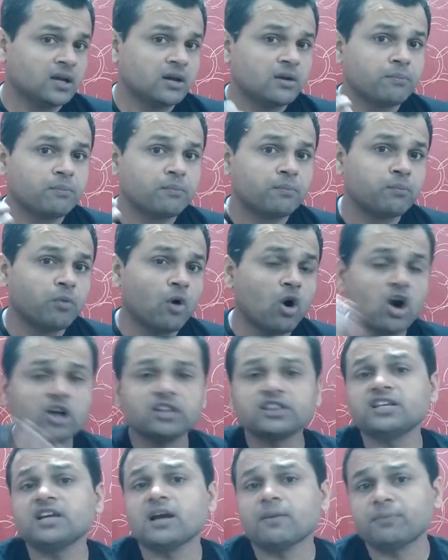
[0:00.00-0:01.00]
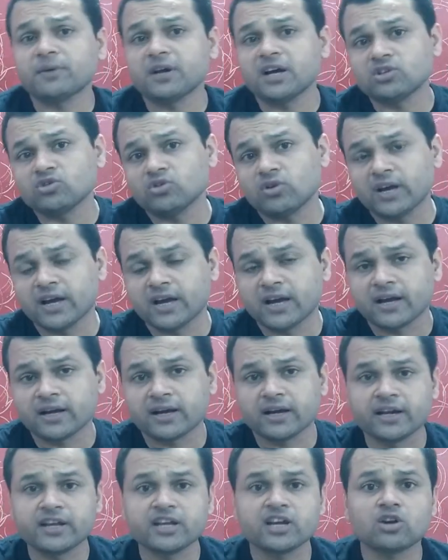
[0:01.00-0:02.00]
बहुत ही अपना जो है
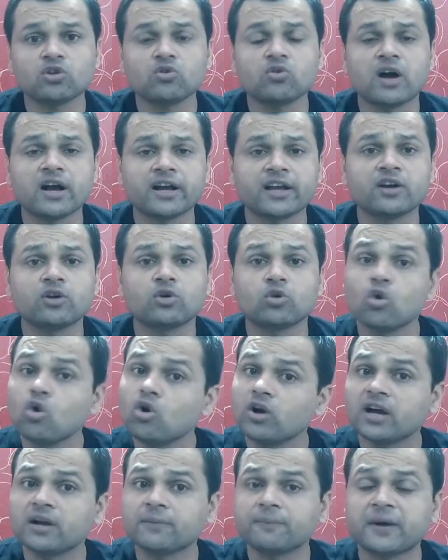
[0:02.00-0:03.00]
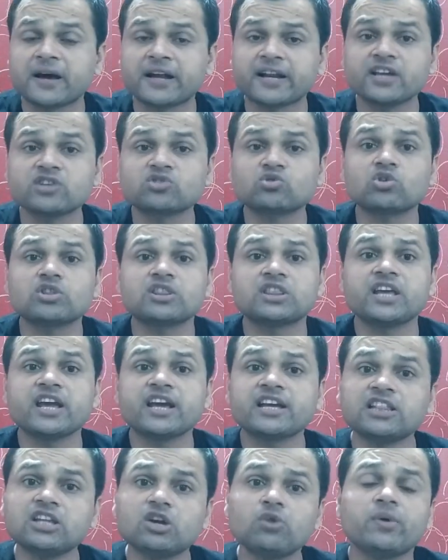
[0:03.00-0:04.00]
करियर को आगे ग्रो कर पा रहे इसको
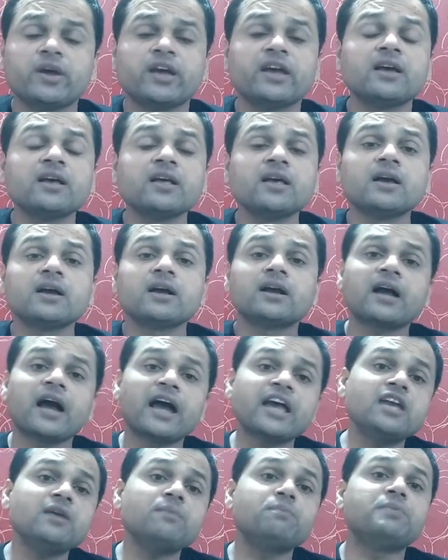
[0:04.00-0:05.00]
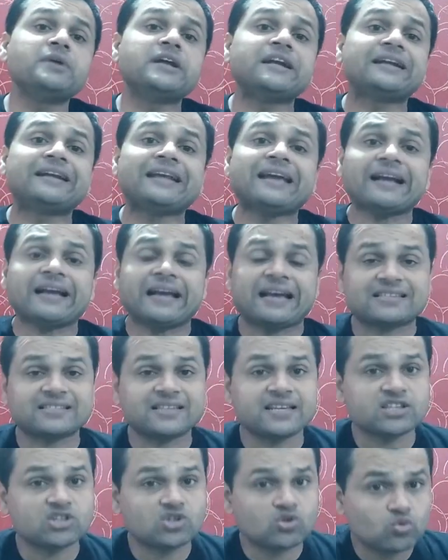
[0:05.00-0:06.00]
देखते हुए कई बीटेक
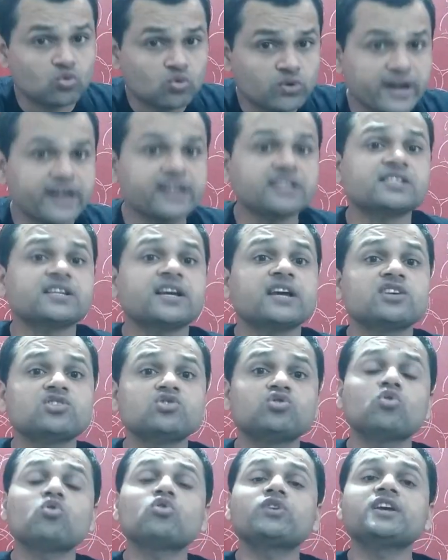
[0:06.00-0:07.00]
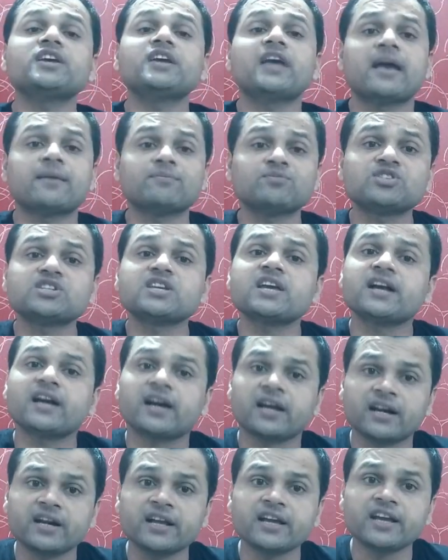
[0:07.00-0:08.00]
ऐसे स्टूडेंट्स हैं जो कि एमसीए
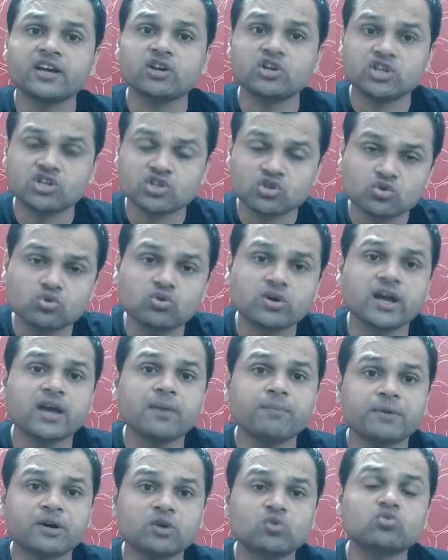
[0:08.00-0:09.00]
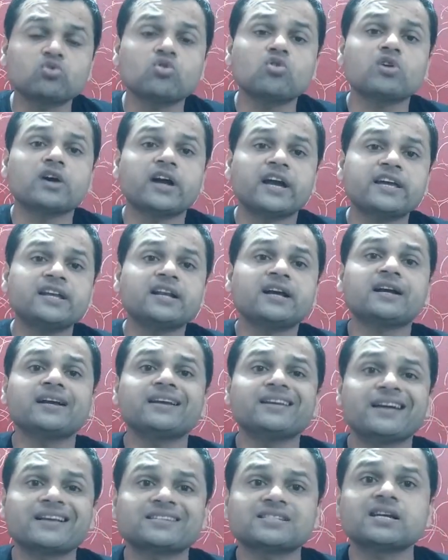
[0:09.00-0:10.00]
करने के इच्छुक है पर उनको कहीं ना
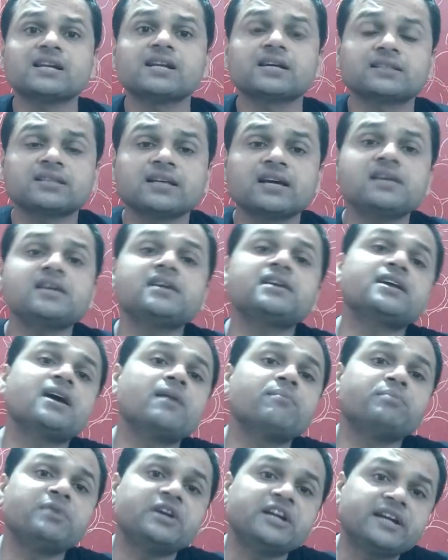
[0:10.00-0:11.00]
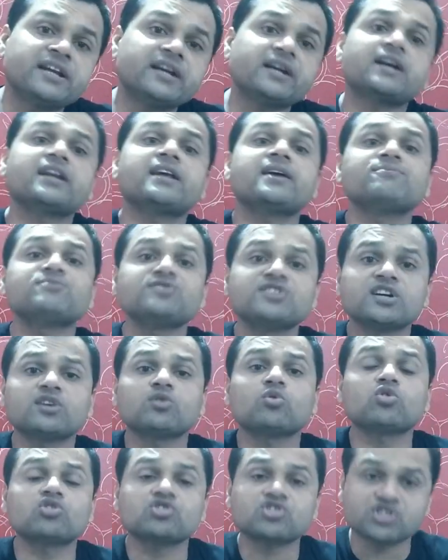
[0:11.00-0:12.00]
कहीं ऐसा लगता है कि क्या बीटेक और एमसीए
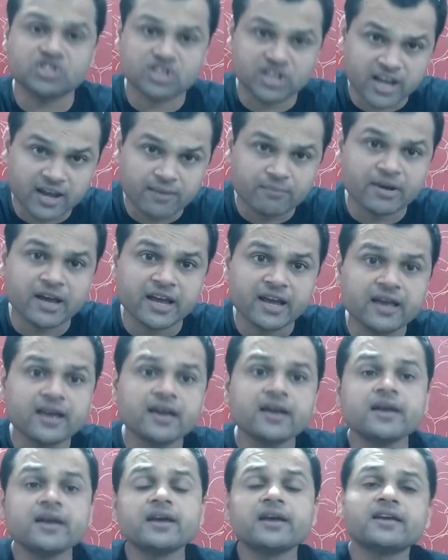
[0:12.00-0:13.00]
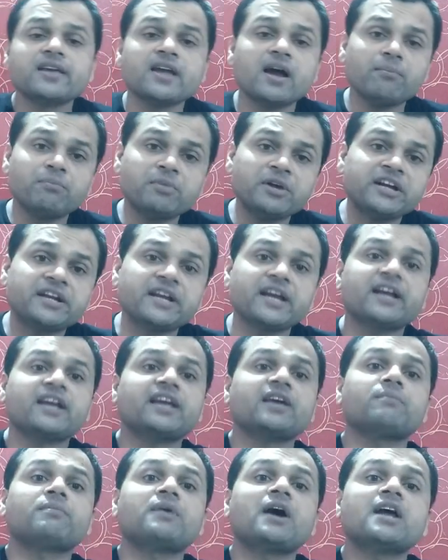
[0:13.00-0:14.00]
कोर्स सेम है या
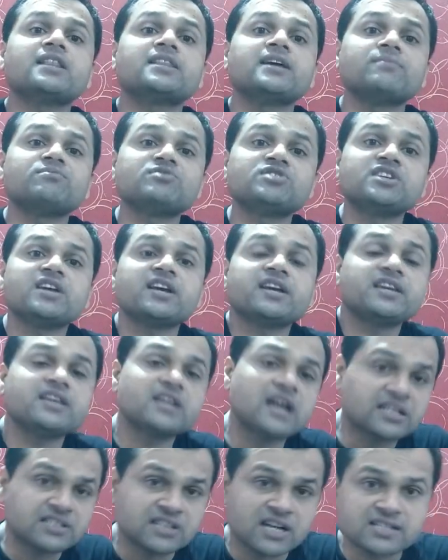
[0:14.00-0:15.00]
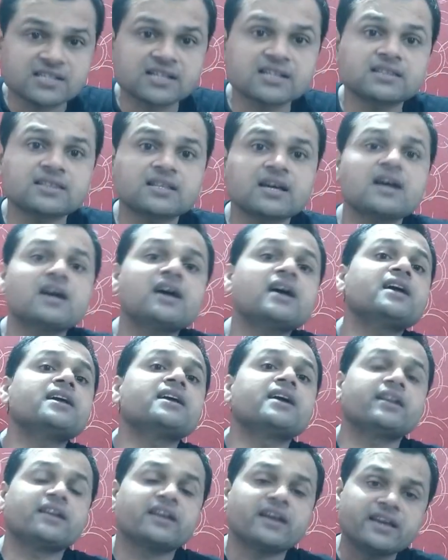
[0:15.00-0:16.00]
बीटेक के बाद एमसीए किया जा सकता है
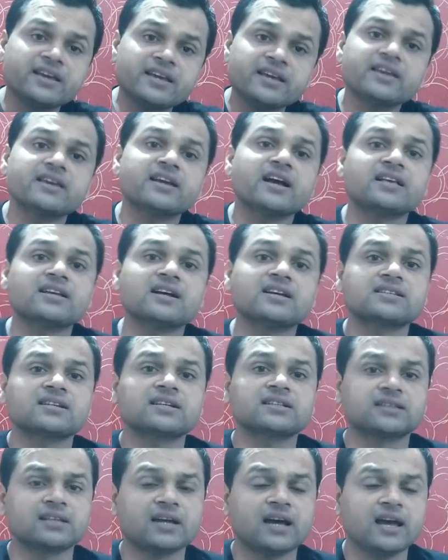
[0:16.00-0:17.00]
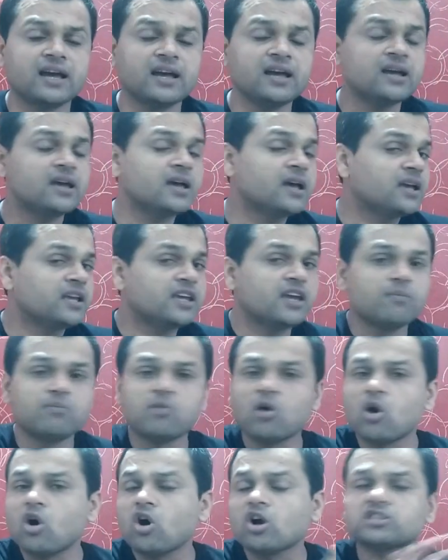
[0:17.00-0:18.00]
या नहीं किया जा सकता है ये
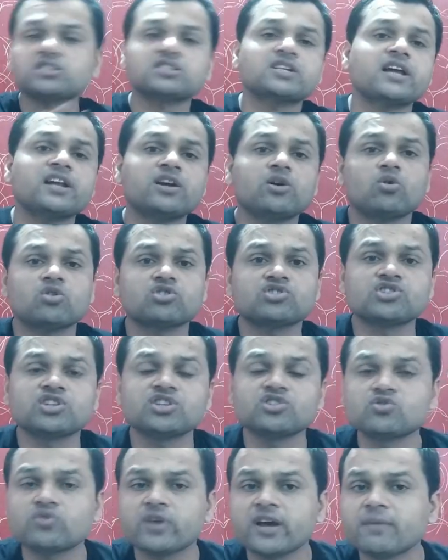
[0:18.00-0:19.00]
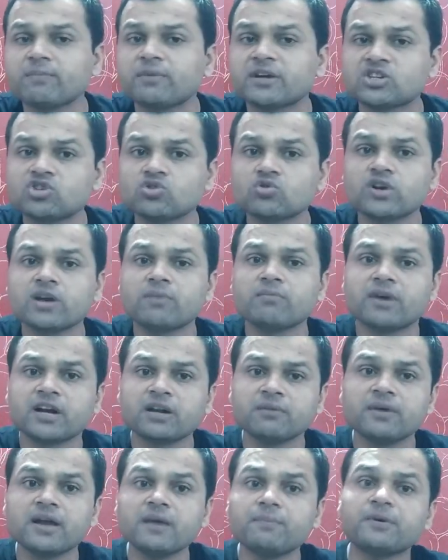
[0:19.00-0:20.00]
बहुत सारे क्वेश्चन जो है बच्चों के
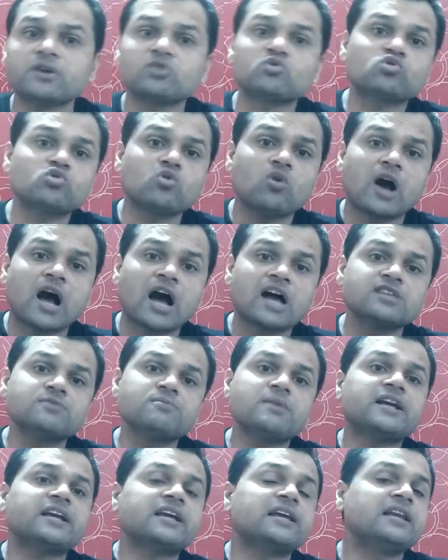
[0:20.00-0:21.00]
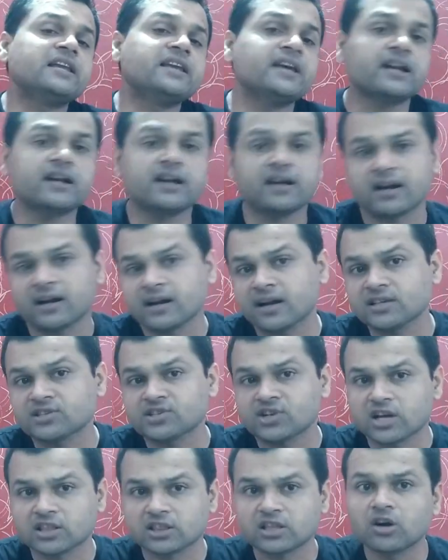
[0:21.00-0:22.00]
मन में है पर उसको आज मैं क्लियर करना
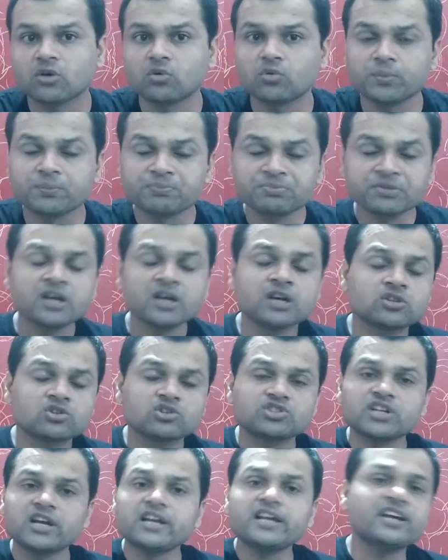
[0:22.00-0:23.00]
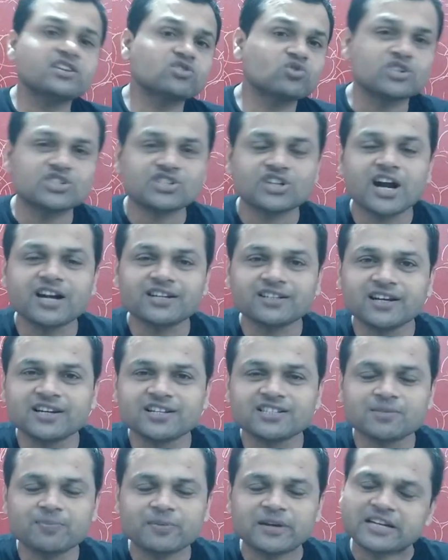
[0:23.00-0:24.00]
चाहता हूं तो चलिए इसको स्टार्ट
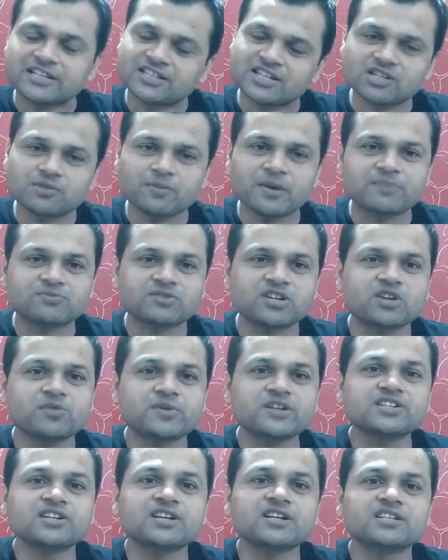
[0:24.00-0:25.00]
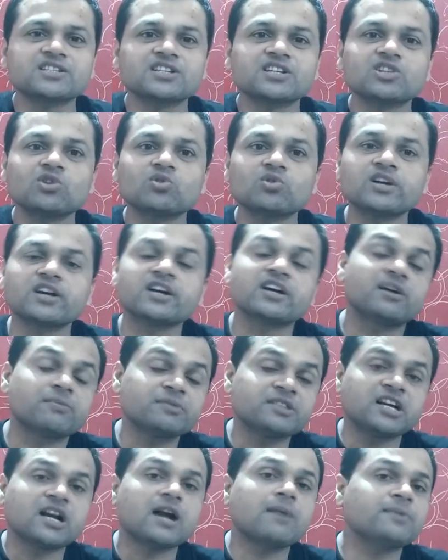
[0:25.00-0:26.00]
करने से पहले जस्ट मैं आपसे रिक्वेस्ट करना चाहता हूं कि अगर
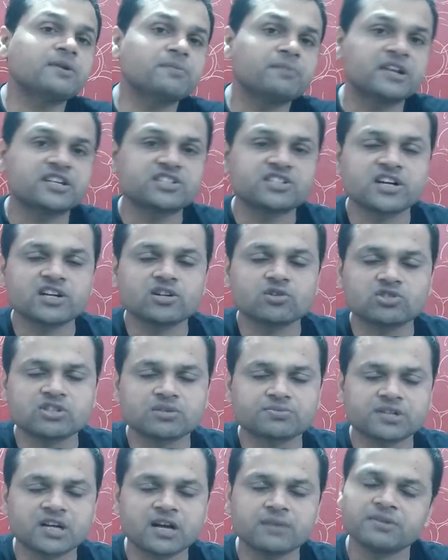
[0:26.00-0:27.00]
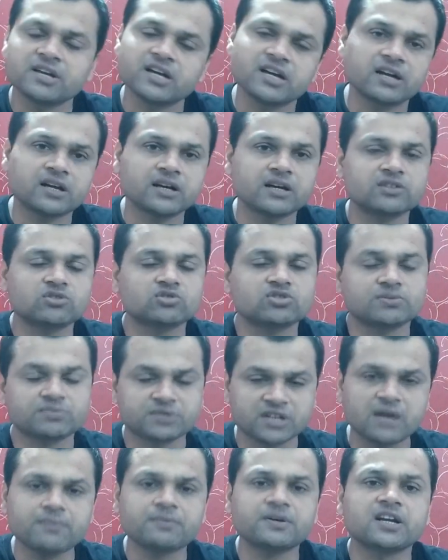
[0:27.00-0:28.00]
अभी तक आपने मेरे चैनल को सब्सक्राइब नहीं करा तो
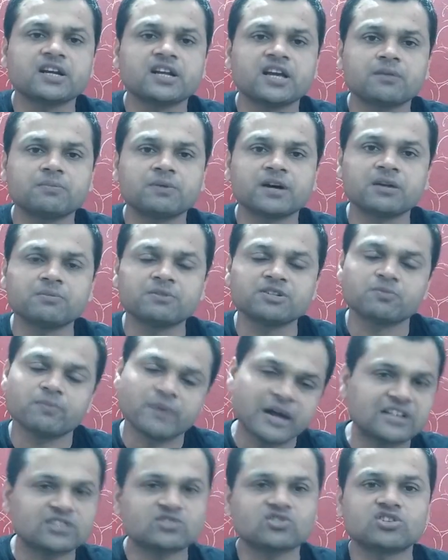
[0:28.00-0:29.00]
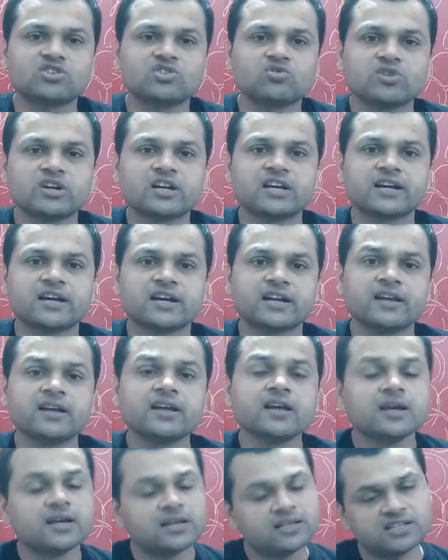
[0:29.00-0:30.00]
सब्सक्राइब कर लिया बगल में जो बैल से जरूर क्लिक करें
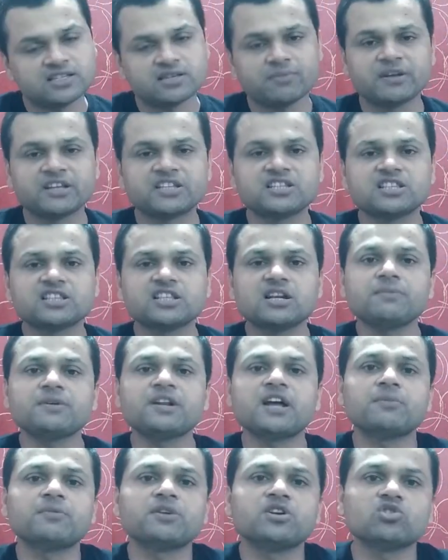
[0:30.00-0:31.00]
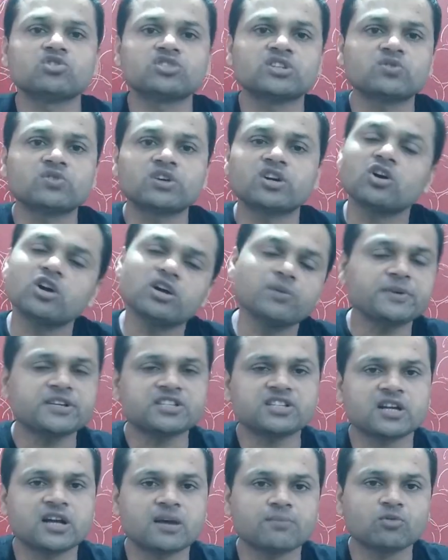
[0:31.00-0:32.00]
जिससे मेरे जितने भी नए वीडियो है उनका
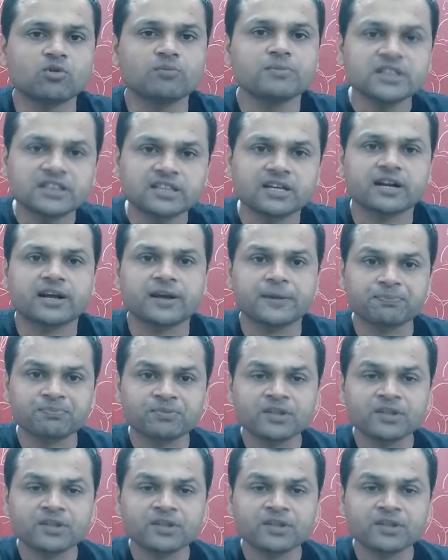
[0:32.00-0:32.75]
नोटिफिकेशन आपको मिलता रहे